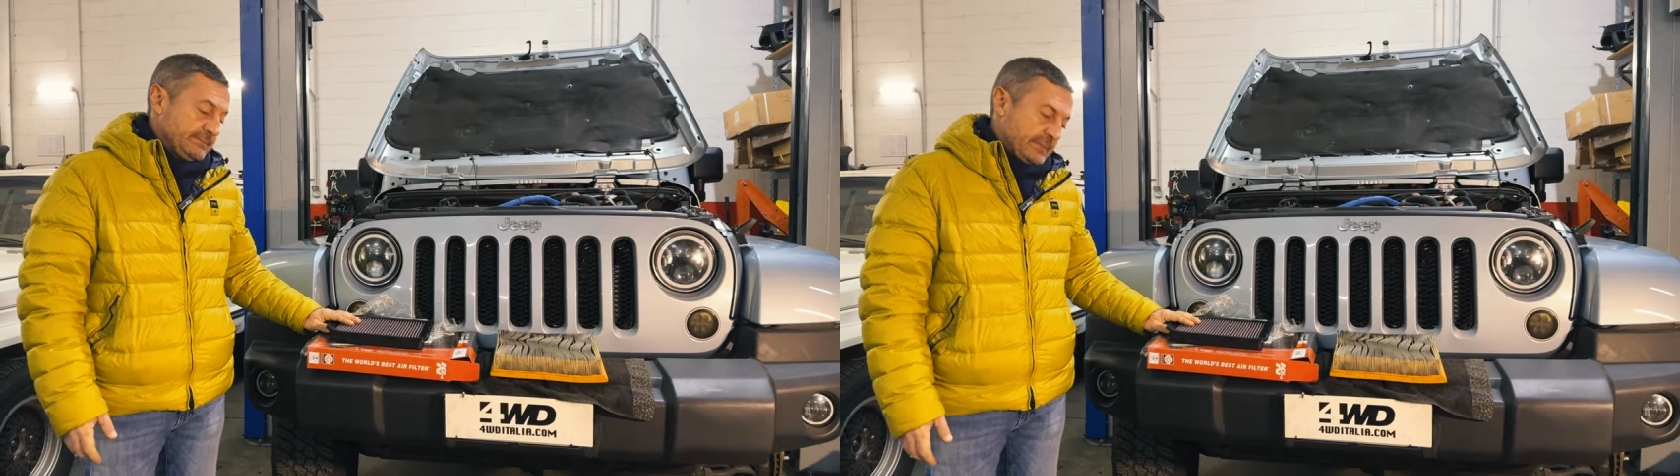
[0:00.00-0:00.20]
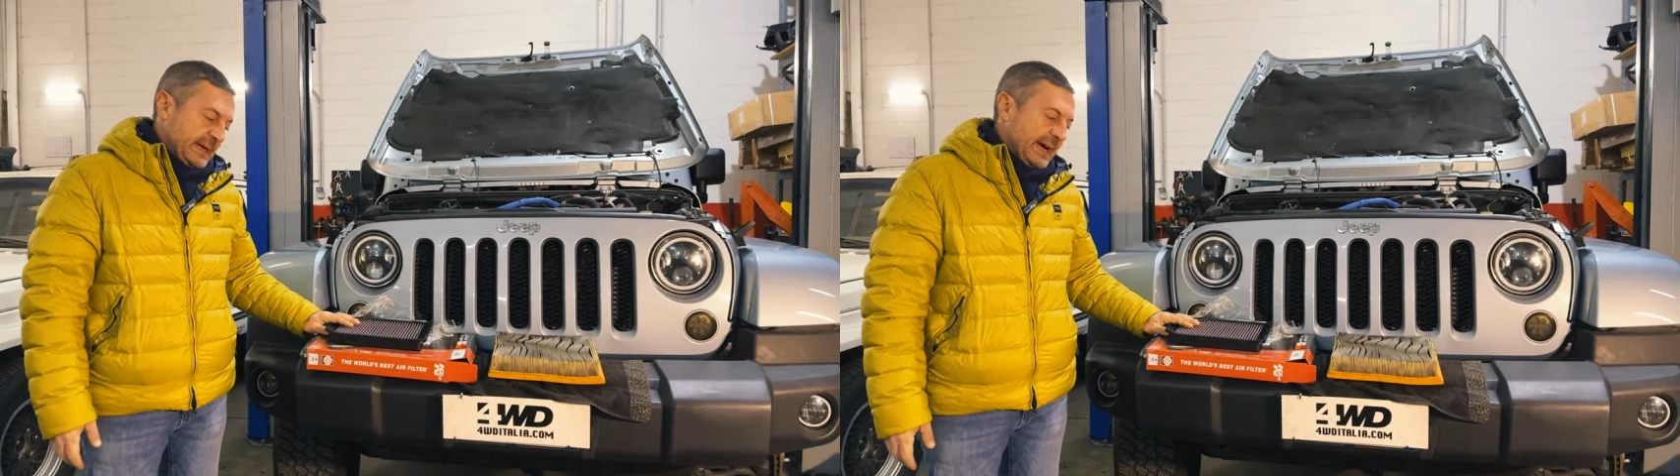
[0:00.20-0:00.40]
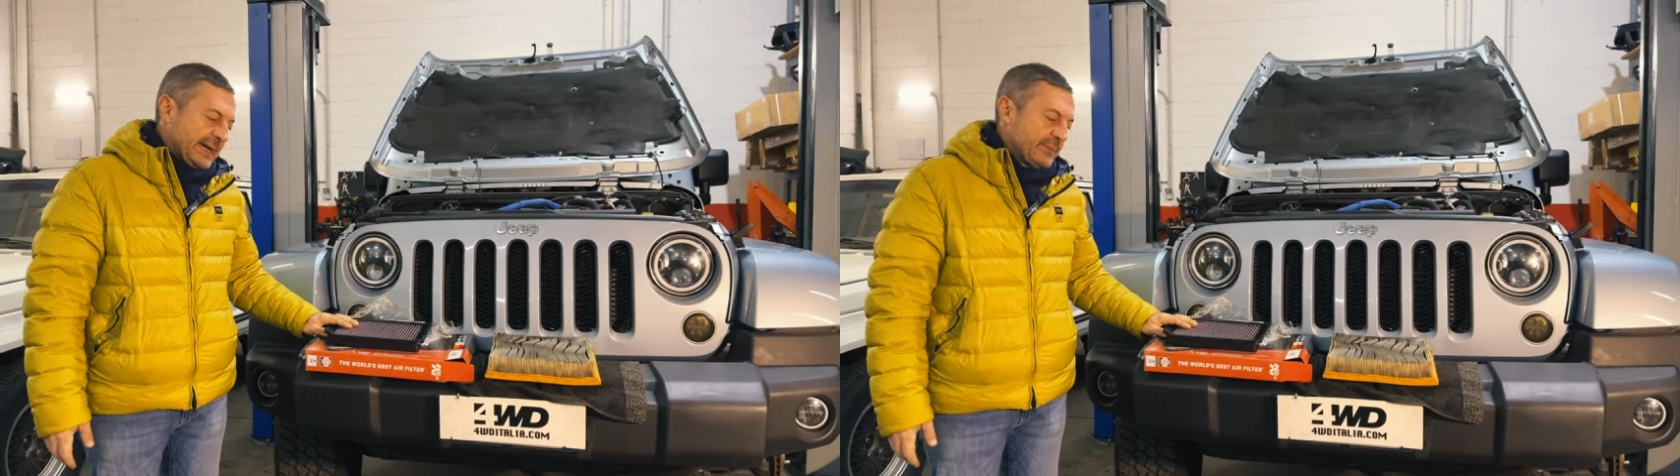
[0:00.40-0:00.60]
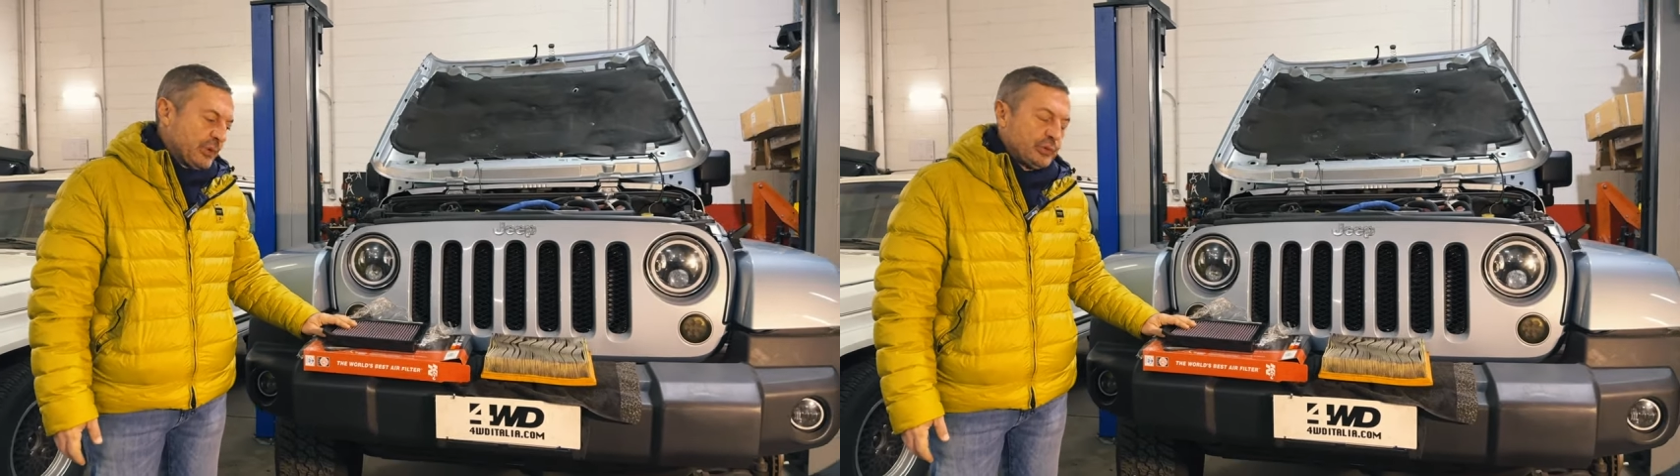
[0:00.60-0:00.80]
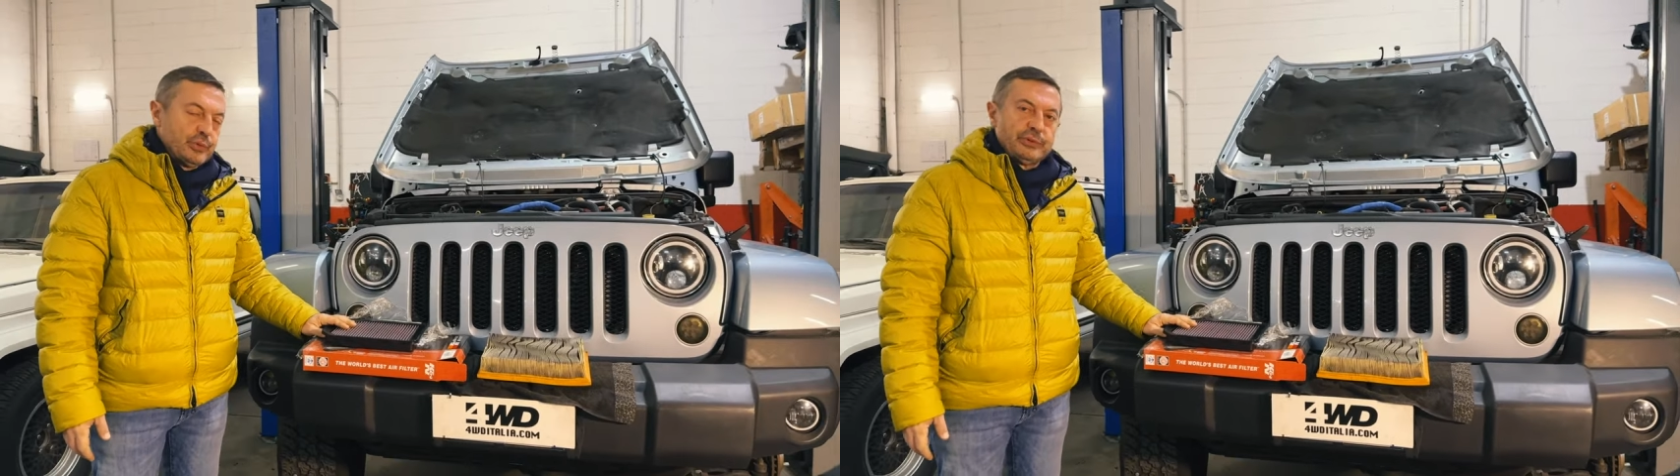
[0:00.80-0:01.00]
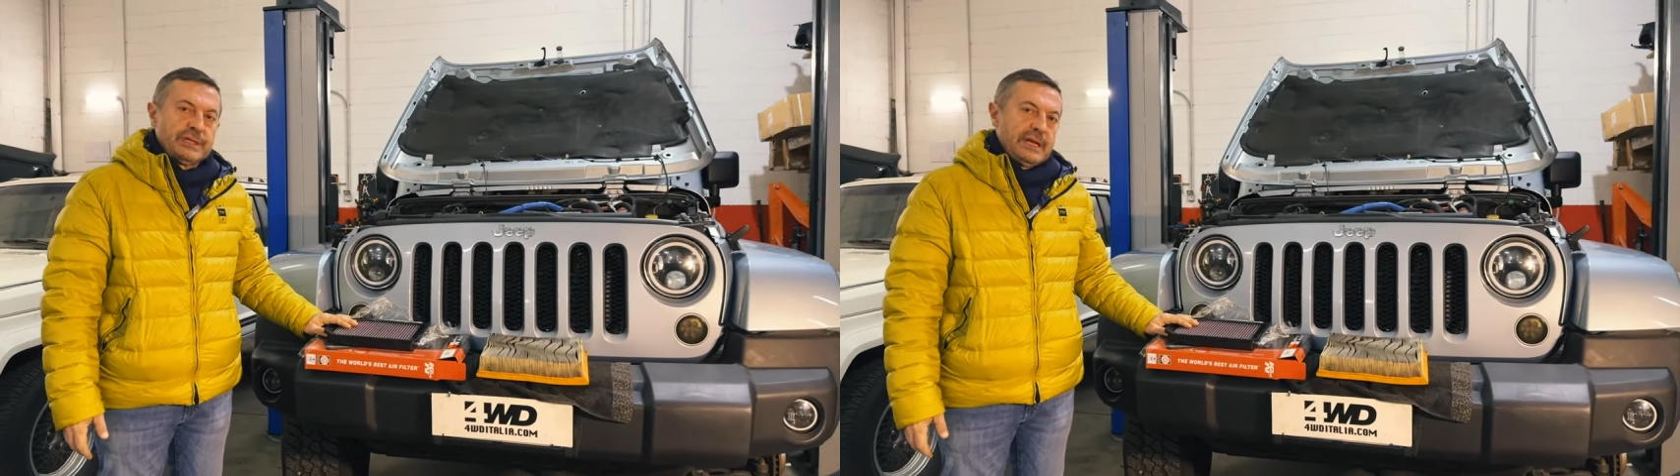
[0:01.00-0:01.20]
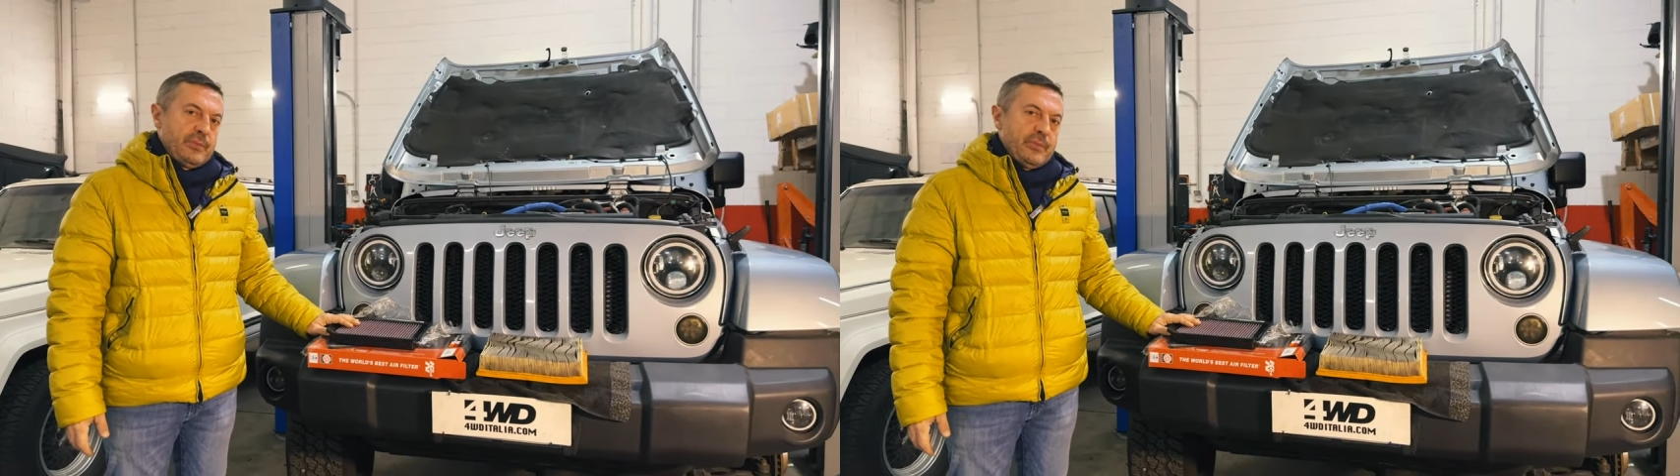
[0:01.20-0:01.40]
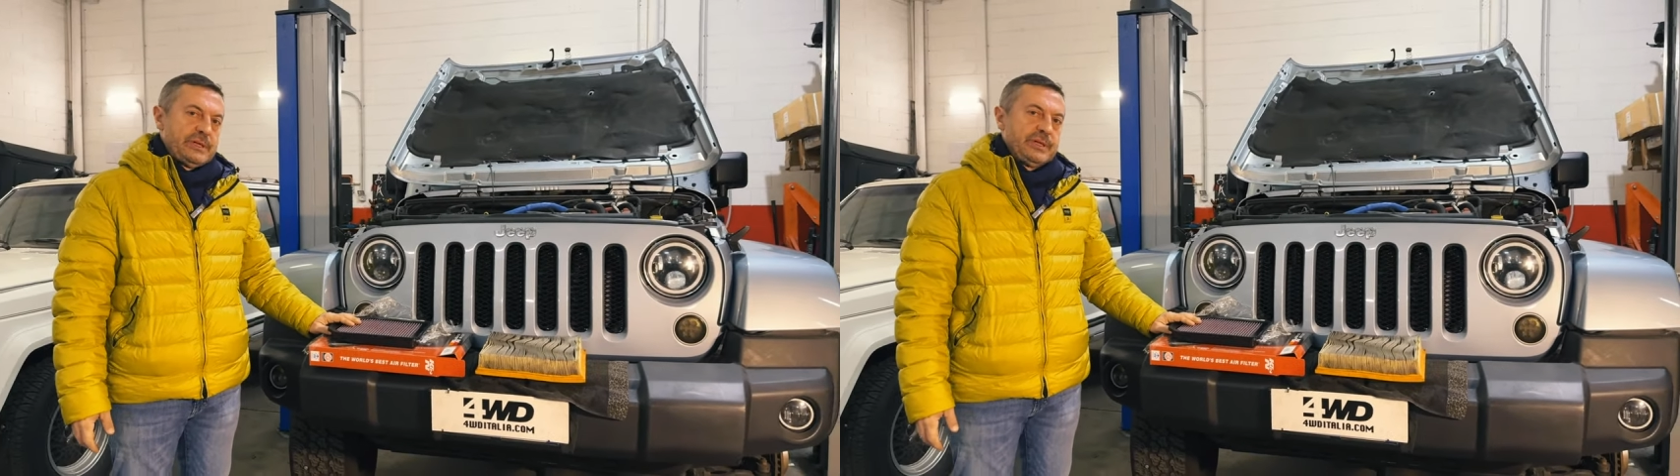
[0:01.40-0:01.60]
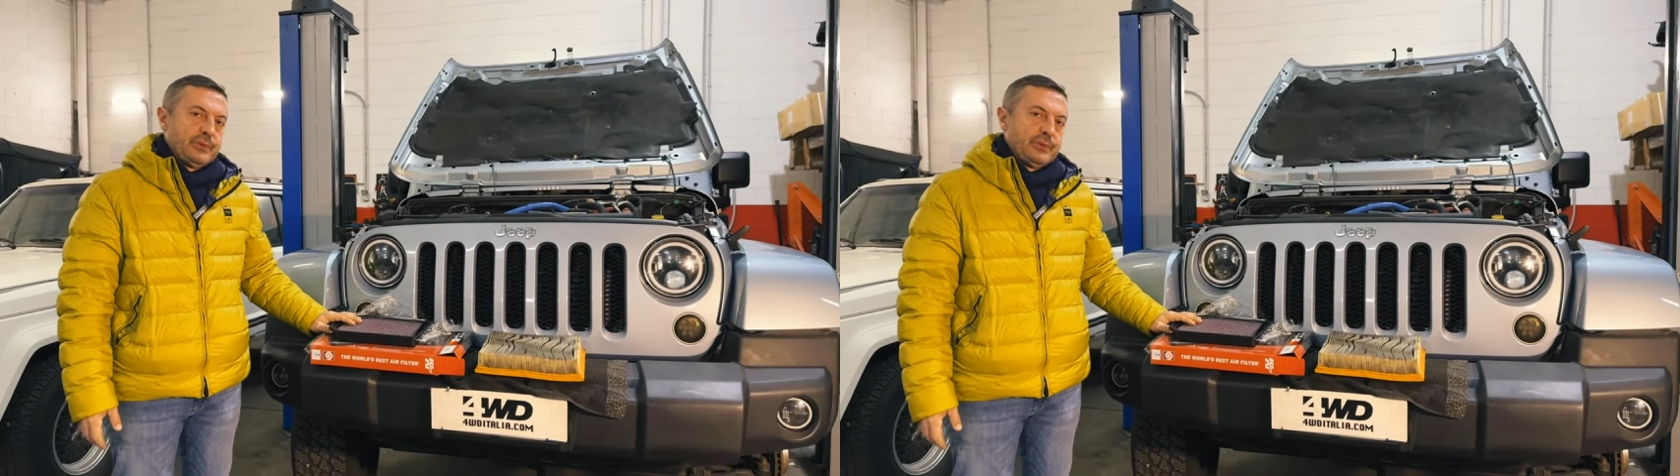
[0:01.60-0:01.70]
è anche molto utile nel momento